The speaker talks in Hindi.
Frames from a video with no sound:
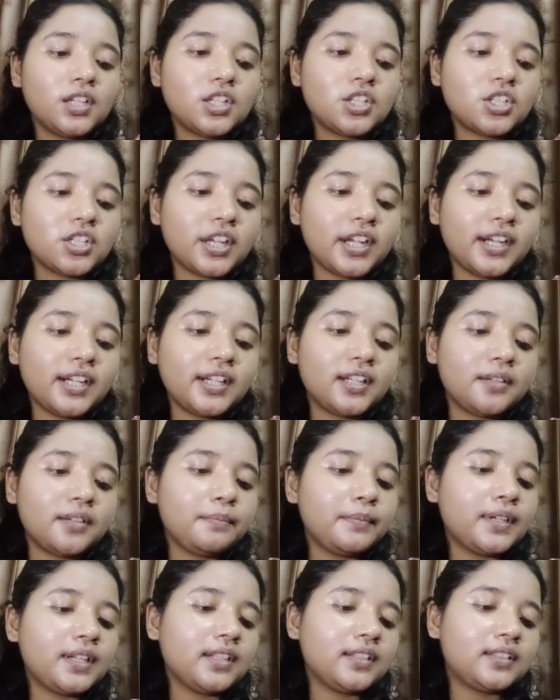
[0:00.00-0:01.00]
शेड
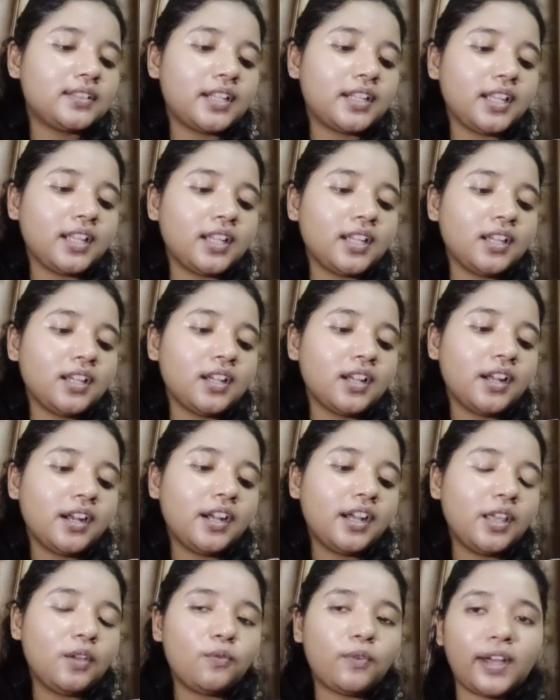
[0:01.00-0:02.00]
नंबर थ्री
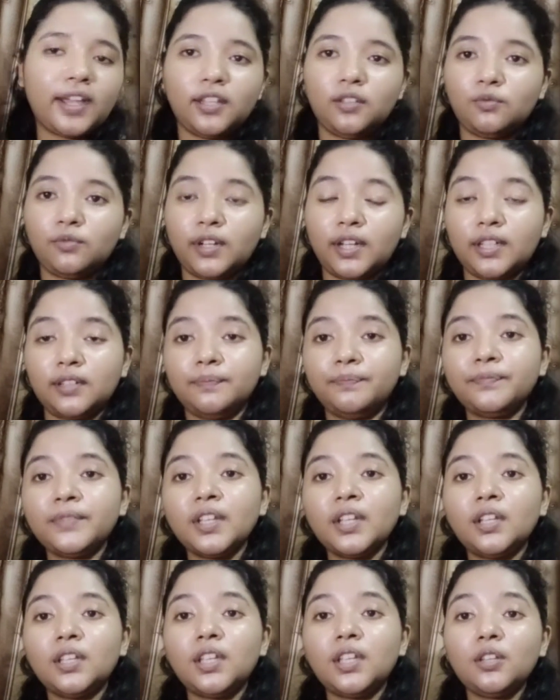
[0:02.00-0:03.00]
डिवाइन वाइन्स
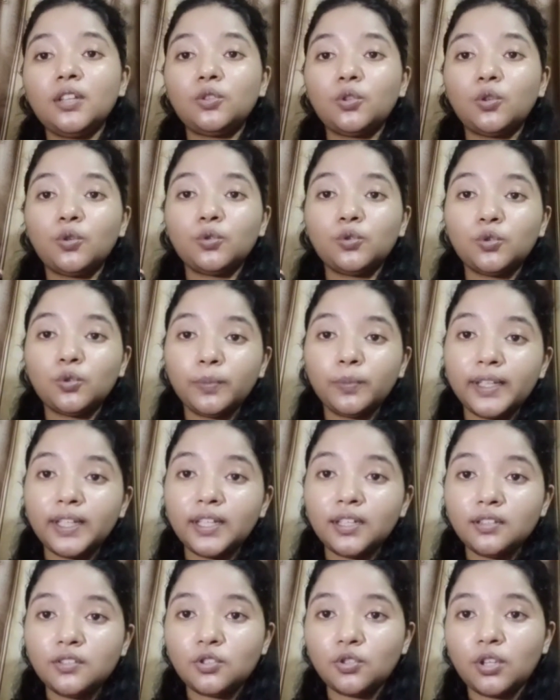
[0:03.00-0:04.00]
ये दोनों
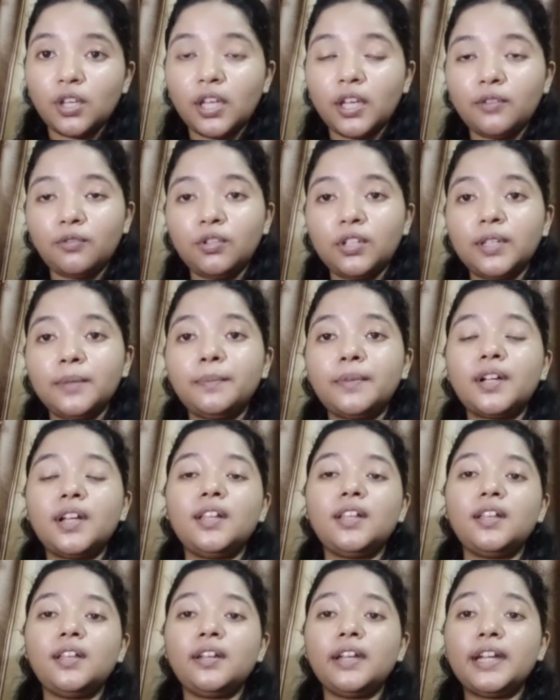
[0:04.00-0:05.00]
भी जो है वो लिप
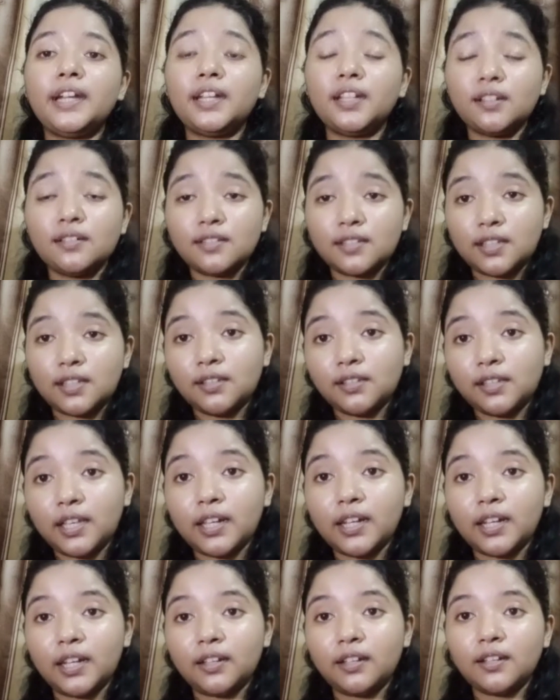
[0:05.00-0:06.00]
कलर इंडियन स्किन के
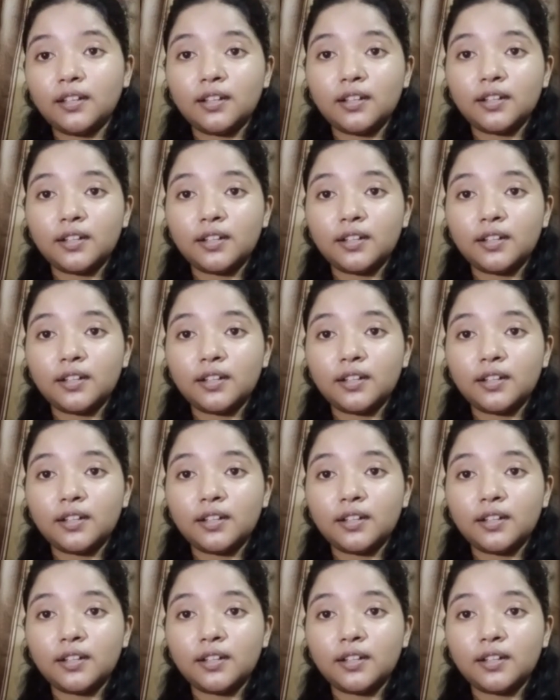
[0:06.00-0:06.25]
लिए